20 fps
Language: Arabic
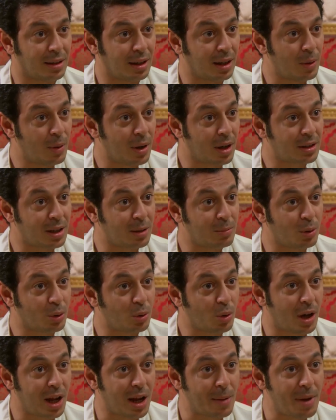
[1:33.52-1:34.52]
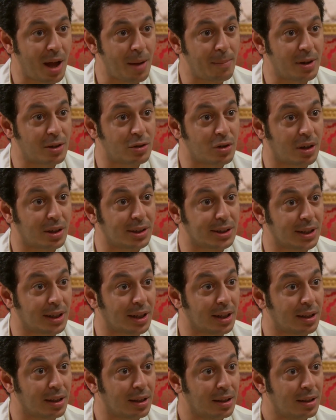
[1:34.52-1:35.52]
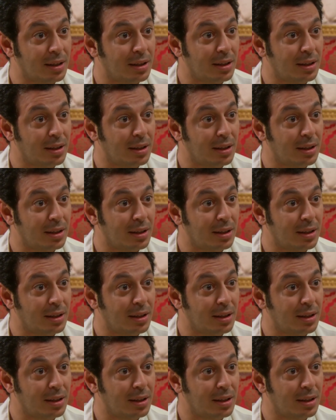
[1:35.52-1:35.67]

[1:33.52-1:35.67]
انت ليه واخده الموضوع على محمل شخصي كده